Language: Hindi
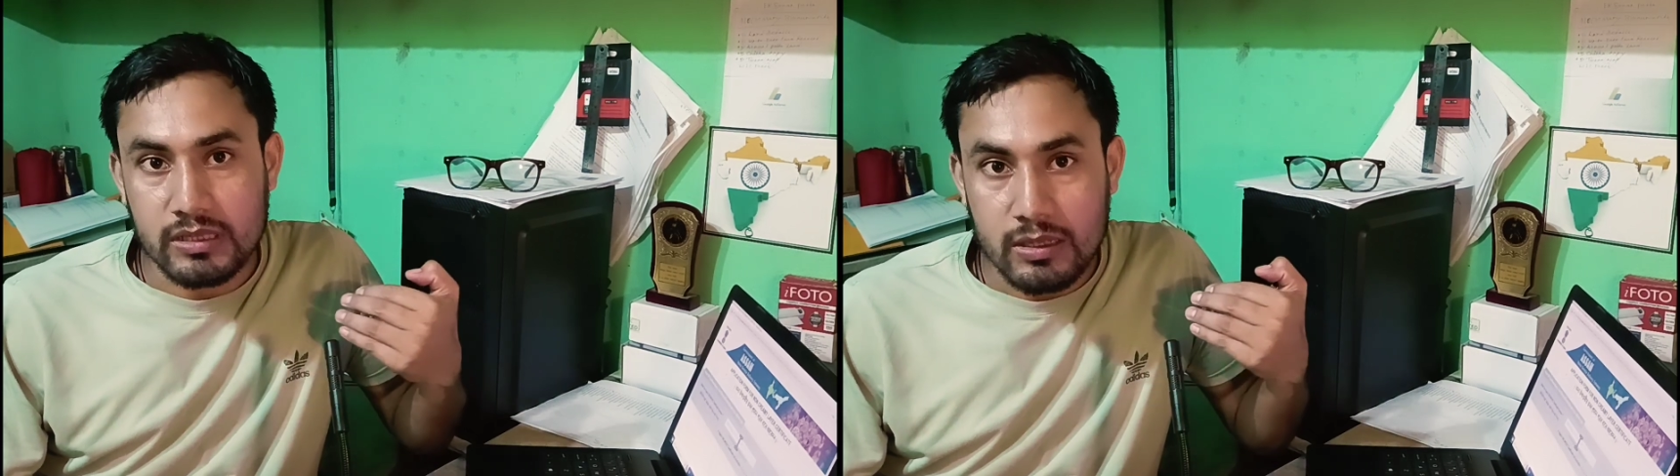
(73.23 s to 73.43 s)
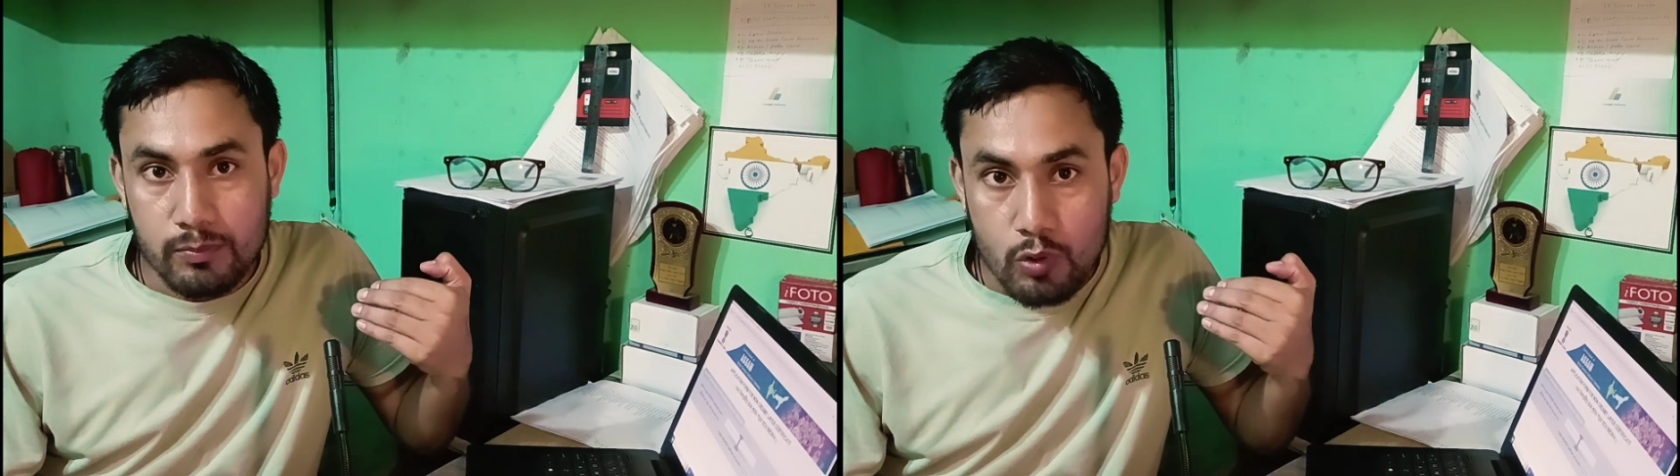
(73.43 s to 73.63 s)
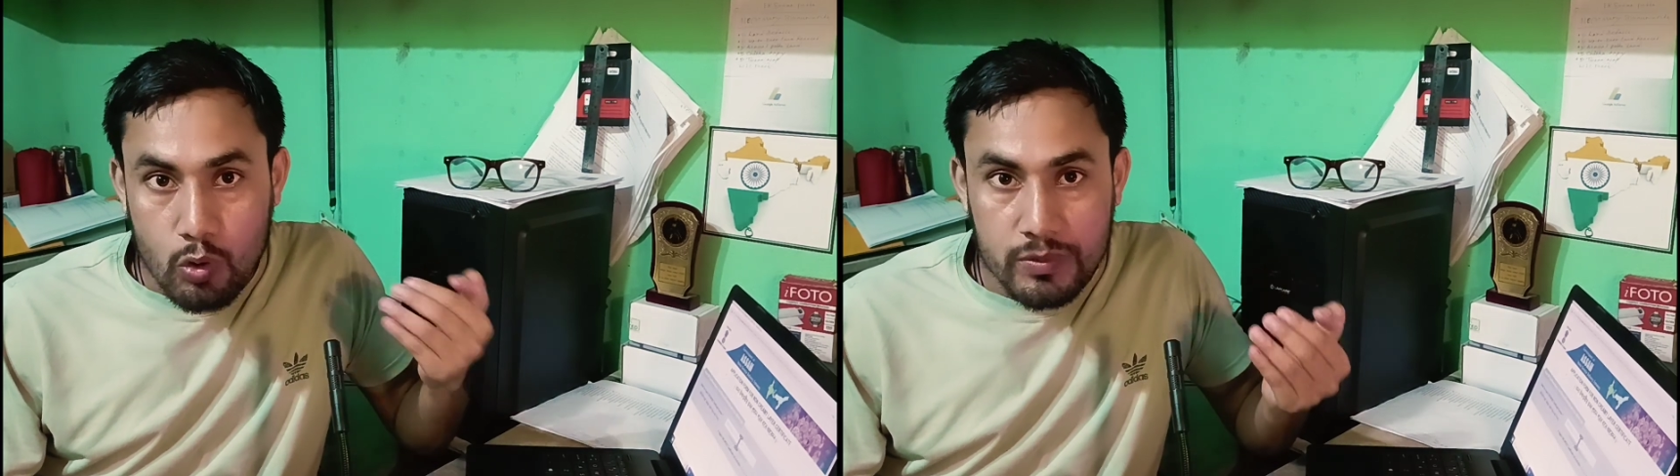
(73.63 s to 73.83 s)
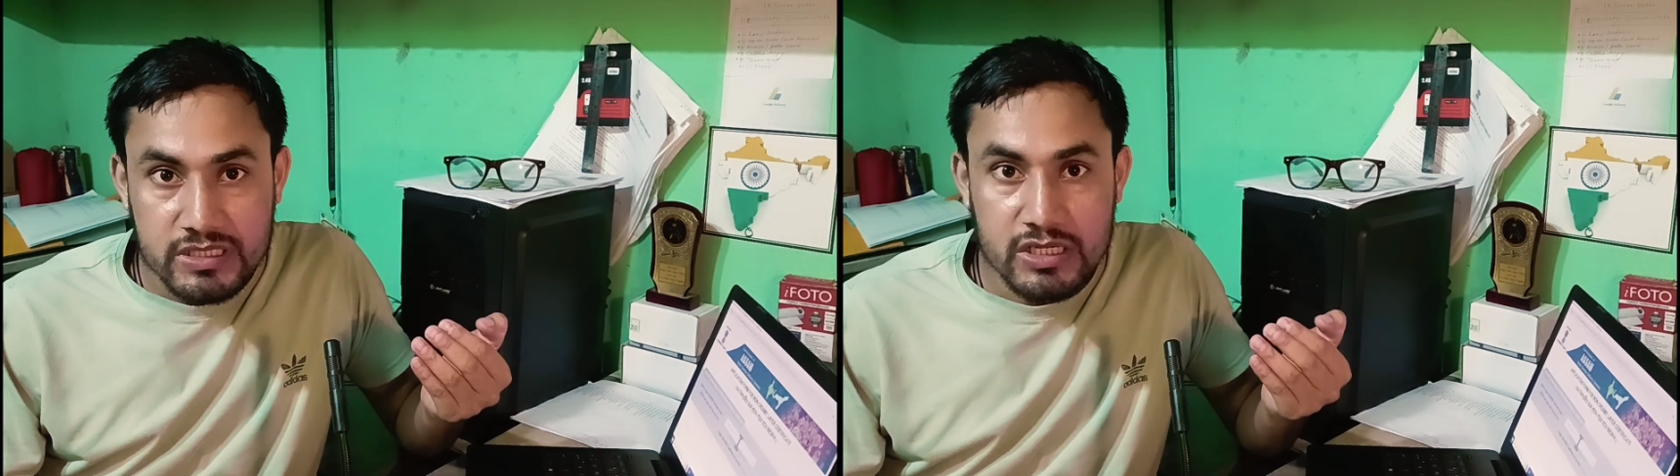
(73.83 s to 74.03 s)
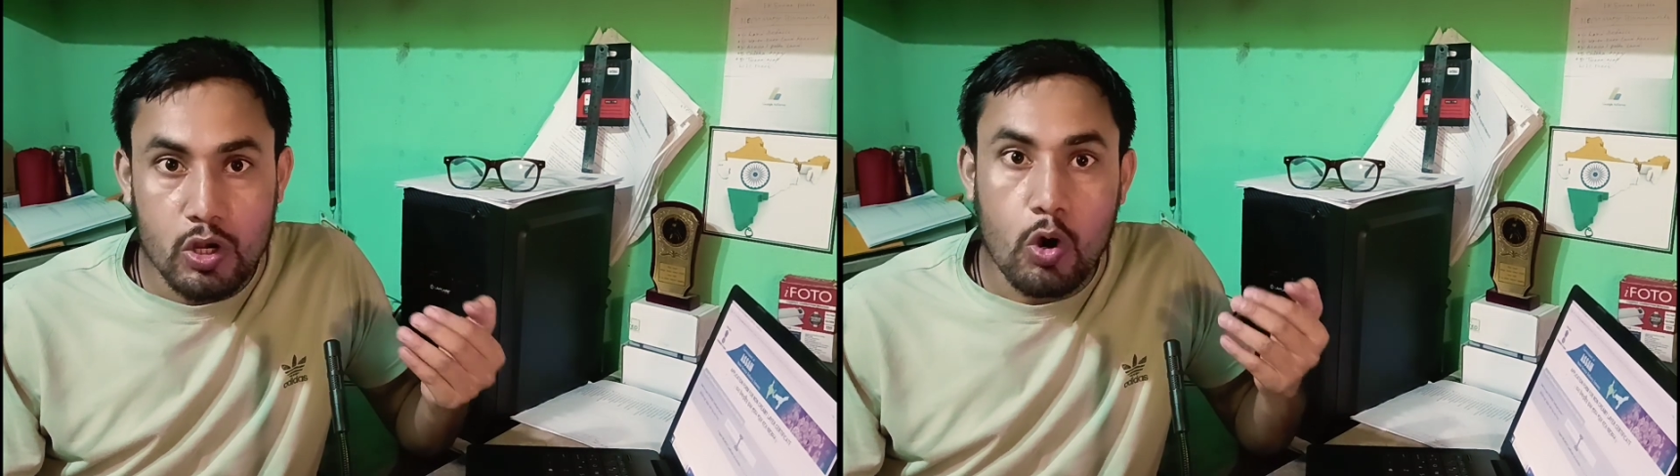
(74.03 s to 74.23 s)
मतलब
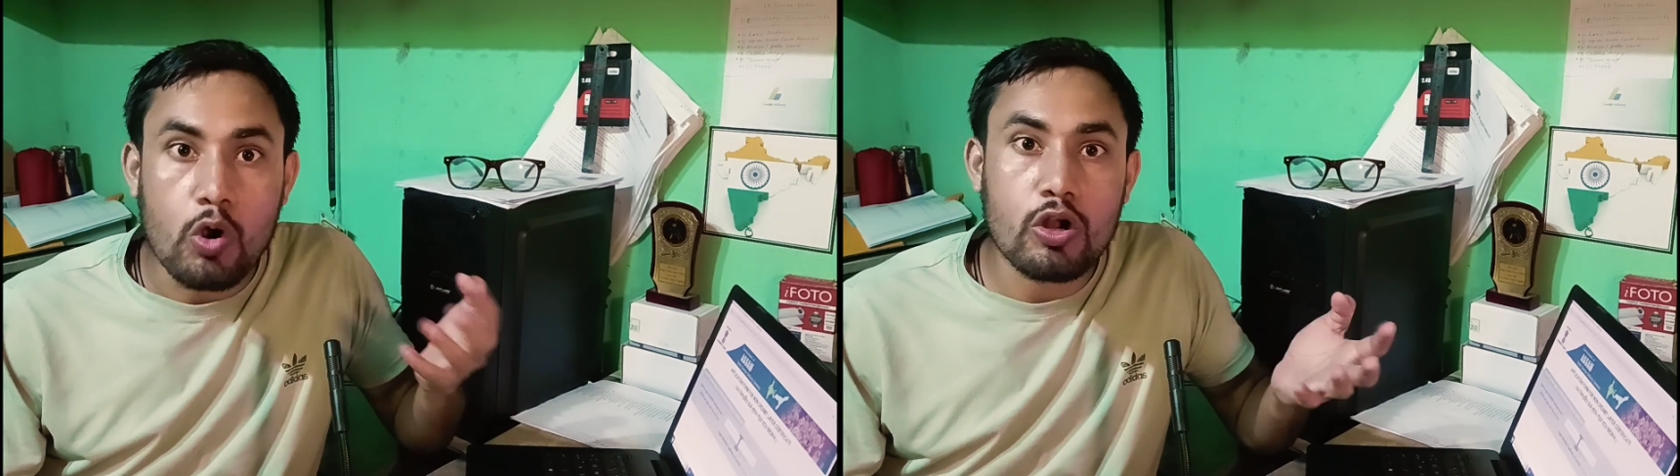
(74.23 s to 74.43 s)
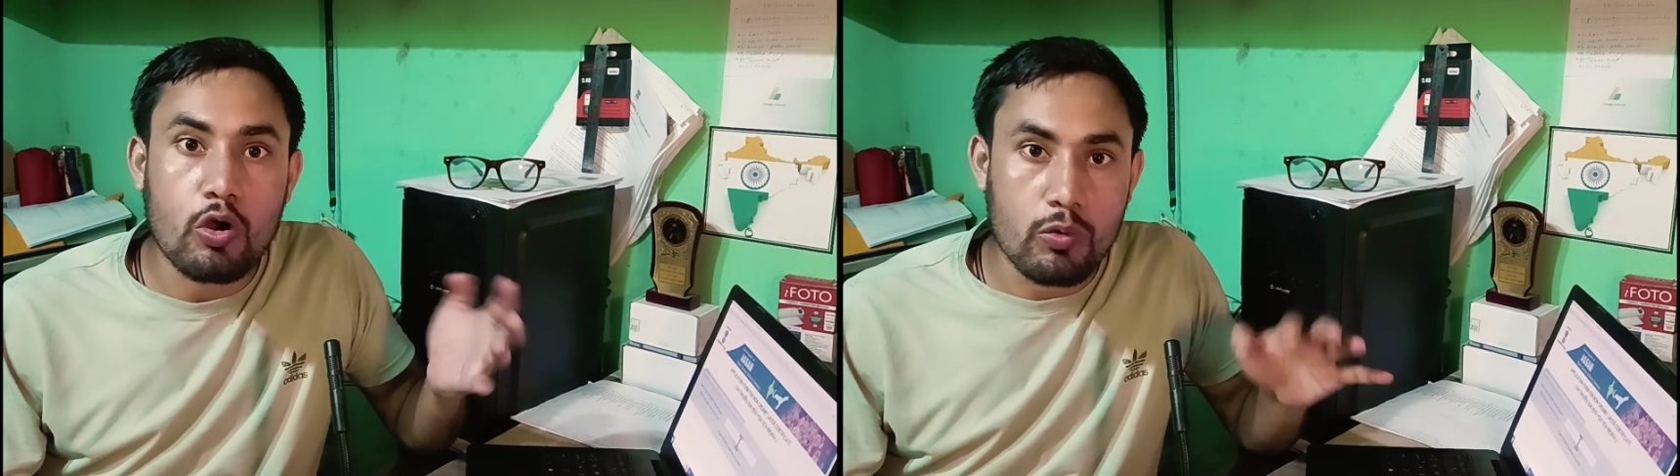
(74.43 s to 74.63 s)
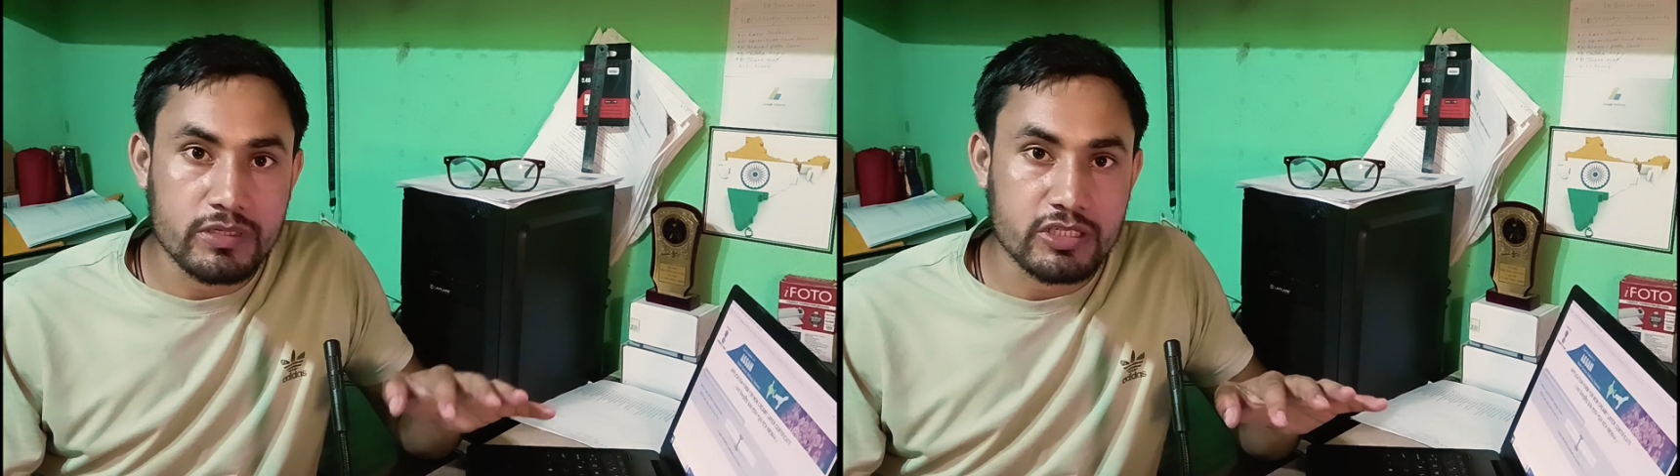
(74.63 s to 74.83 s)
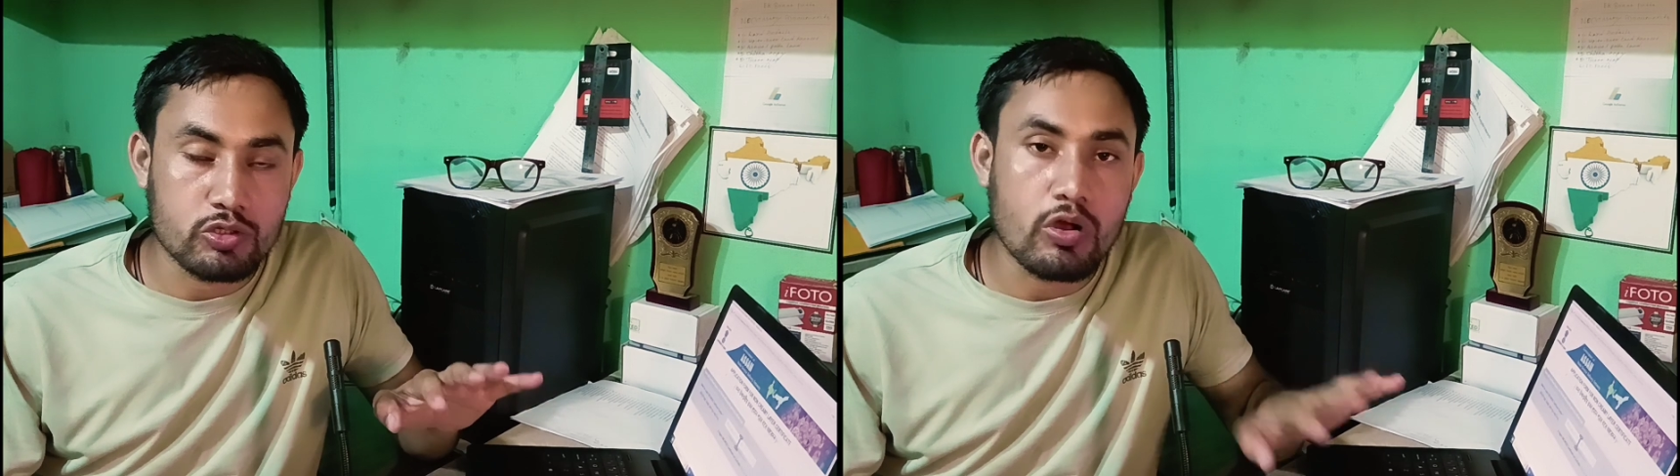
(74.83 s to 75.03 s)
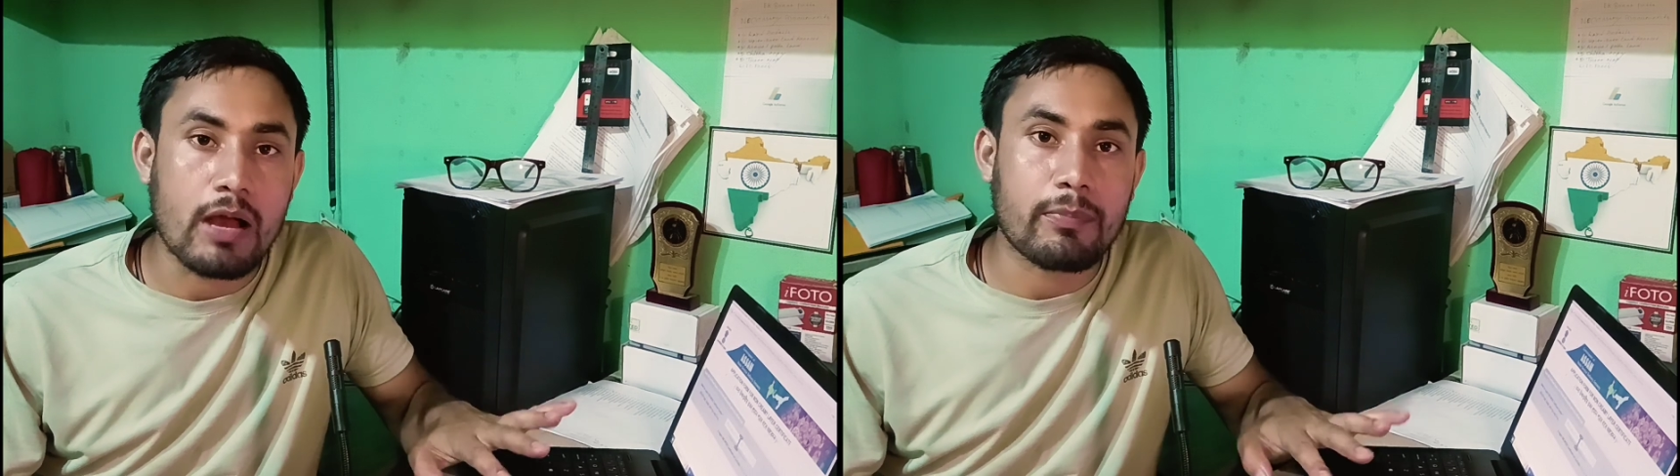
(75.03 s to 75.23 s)
ओबीसी ओल्ड ओबीसी
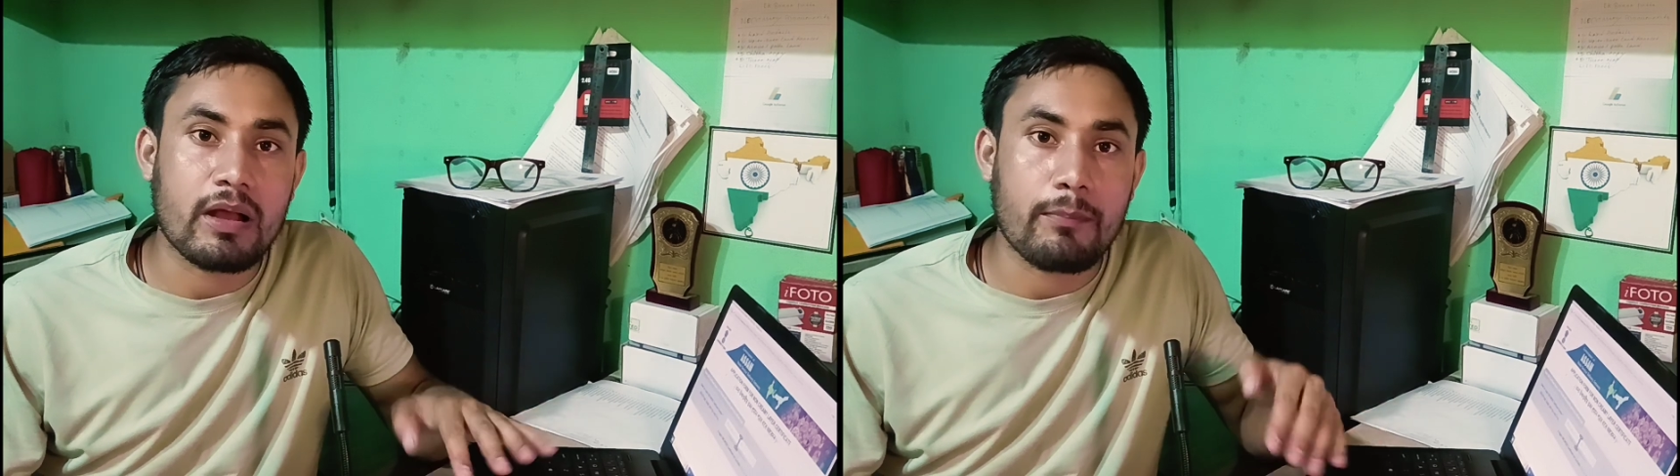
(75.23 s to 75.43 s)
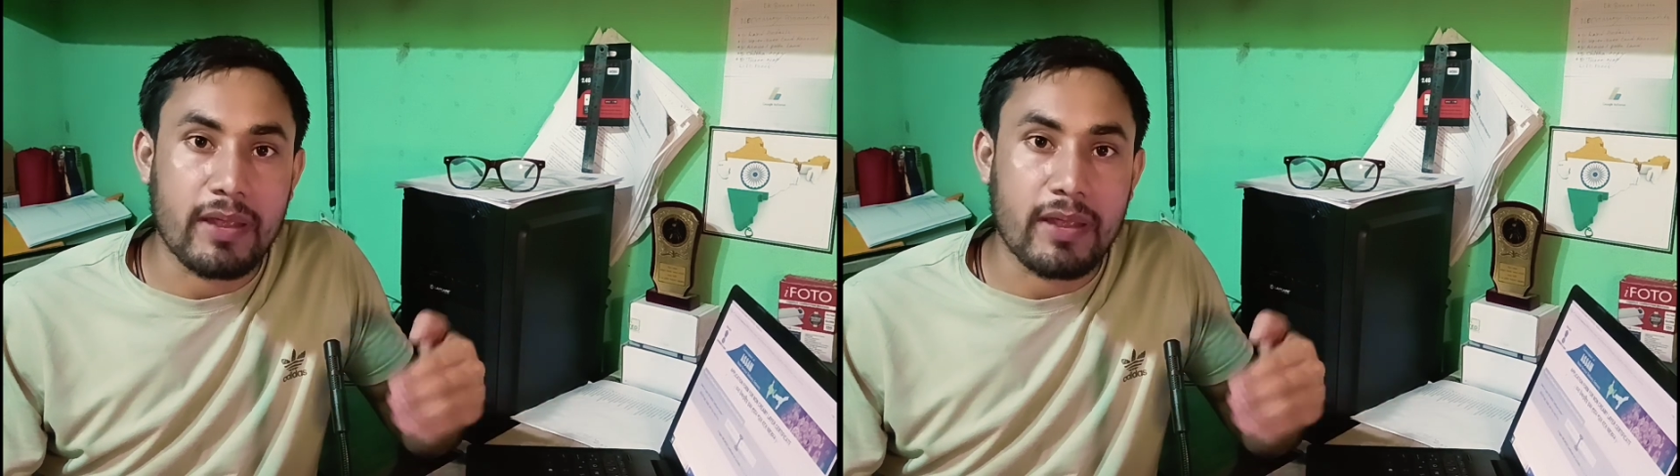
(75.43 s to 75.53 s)
जो आपका